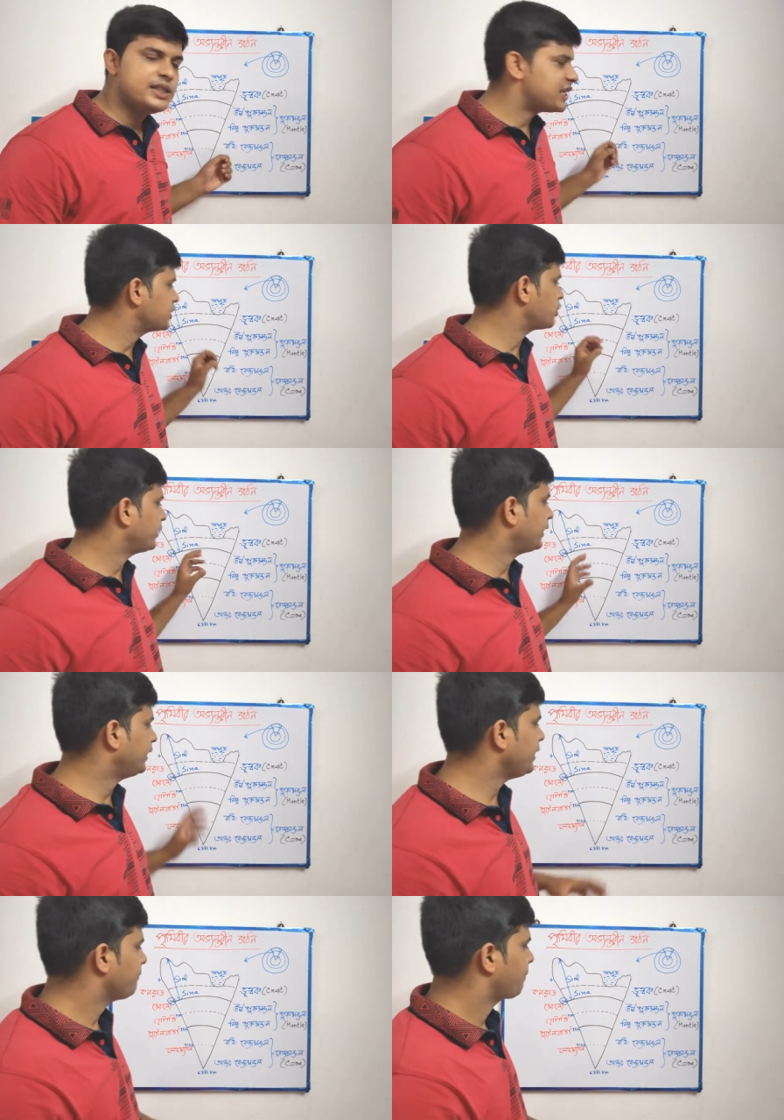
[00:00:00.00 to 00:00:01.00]
নিচের স্তরটা
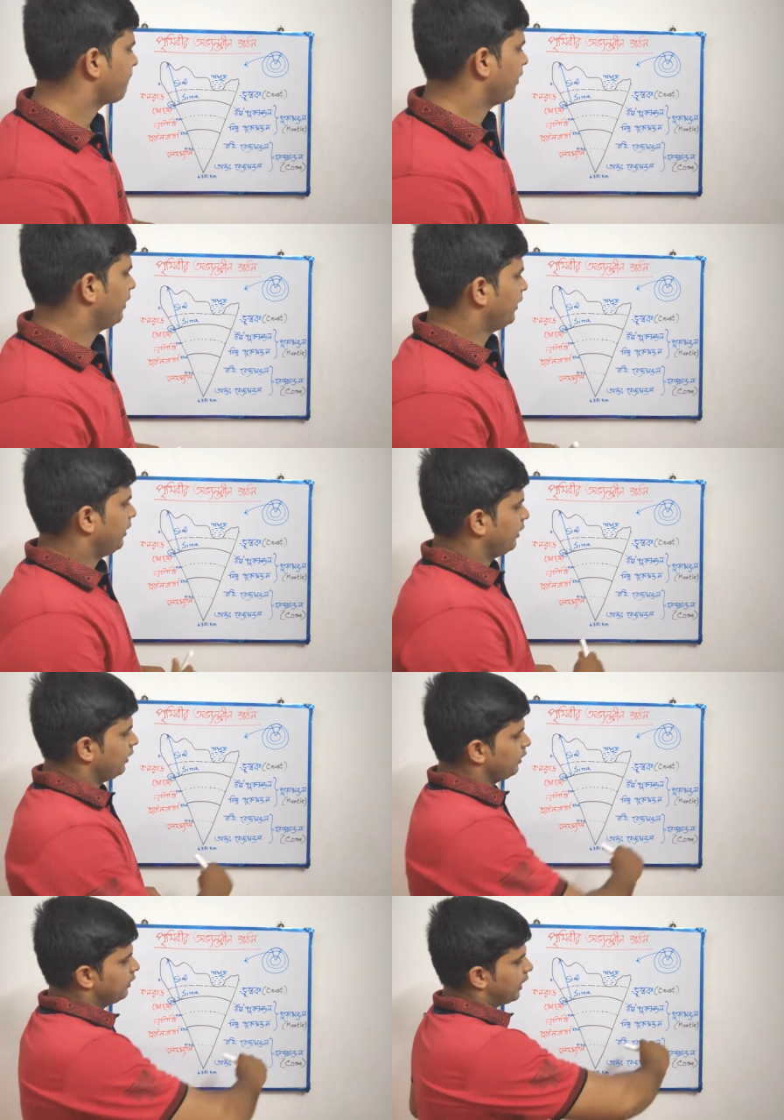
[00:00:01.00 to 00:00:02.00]
কি
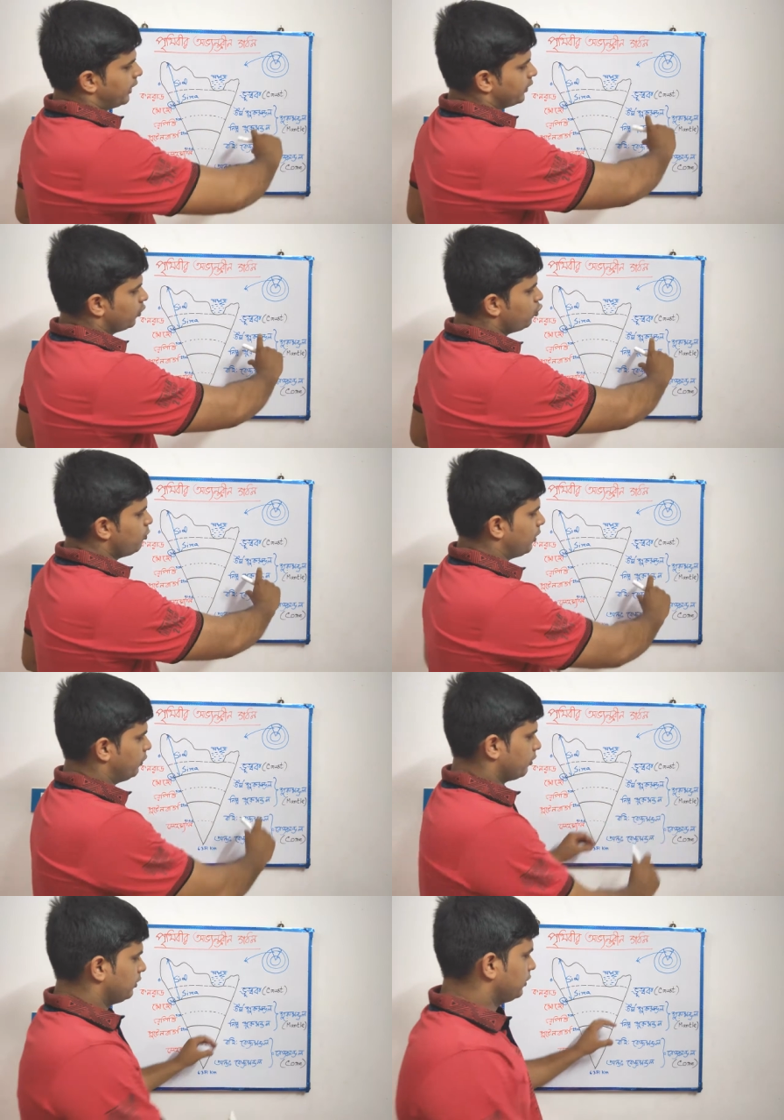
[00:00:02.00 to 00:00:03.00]
না
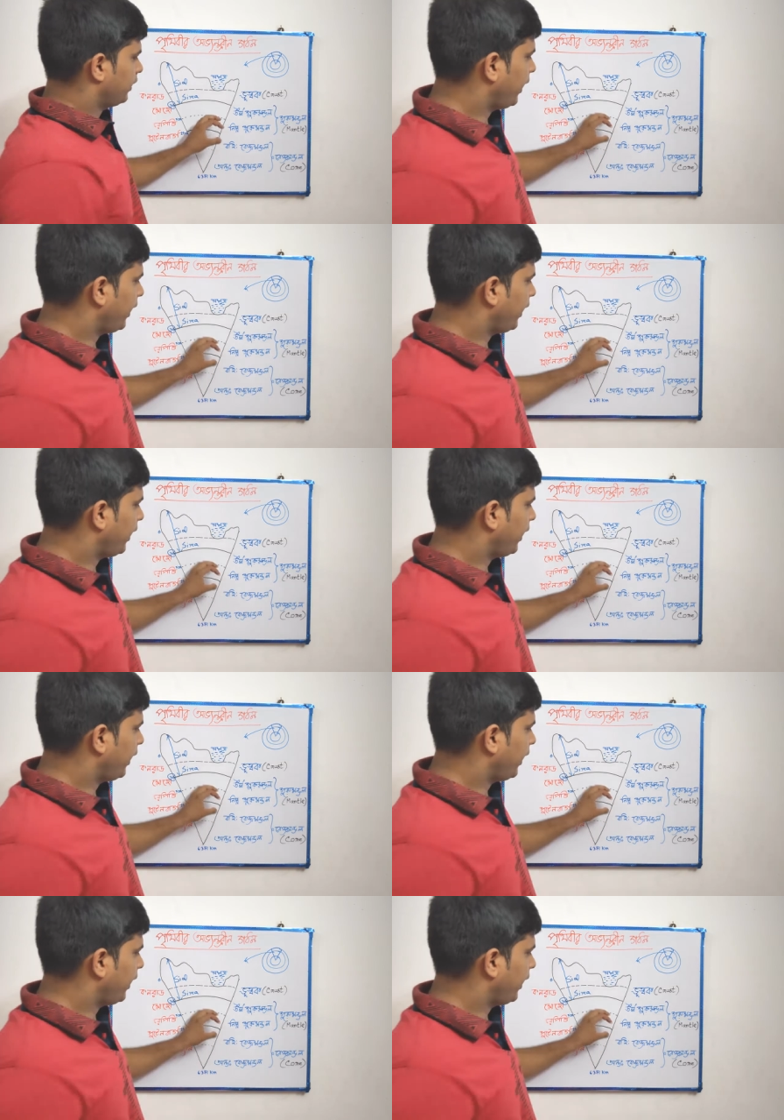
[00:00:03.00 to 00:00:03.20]
গুরুমণ্ডল